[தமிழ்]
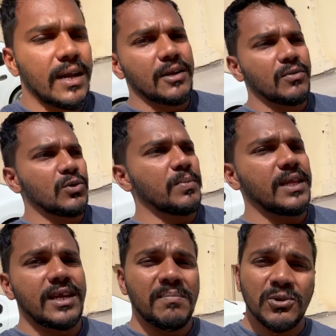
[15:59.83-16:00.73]
அண்ணனுக்கு வந்து
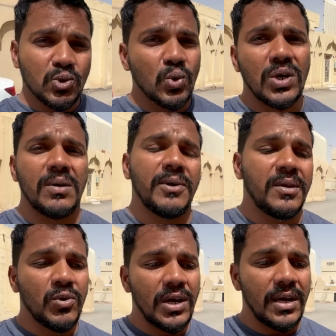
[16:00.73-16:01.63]
பார்த்தீங்கன்னா இப்போ ஸ்கூலுக்கு போயிட்டு
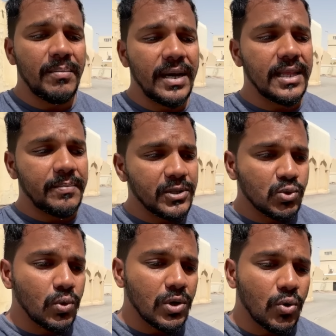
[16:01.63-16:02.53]
மேடத்தை போய்
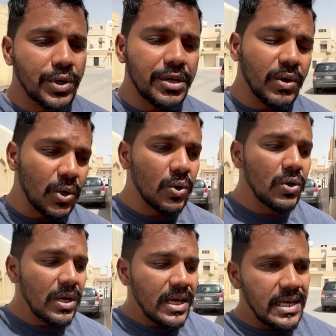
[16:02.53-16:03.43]
ஸ்கூலுக்கு கூட்டிகிட்டு வரணும்
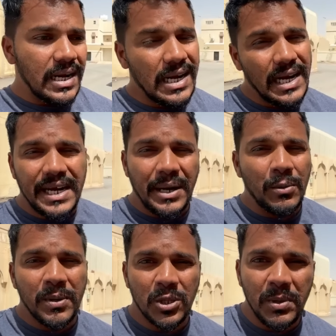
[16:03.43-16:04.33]
அதனால் லேட்
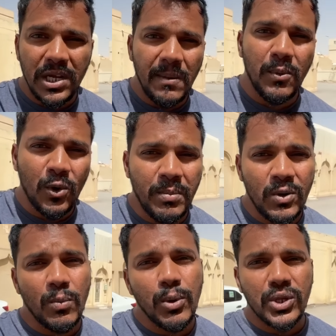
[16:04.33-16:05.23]
ஆகிடும் பத்து மணிக்கெலாம் போன மணி
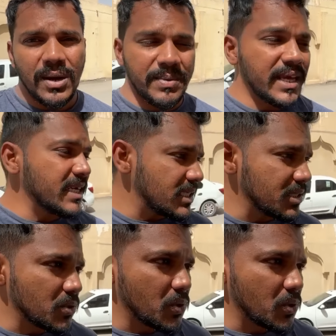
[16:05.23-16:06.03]
ஒம்பது நாற்பது ஆயிடுச்சு ஸோ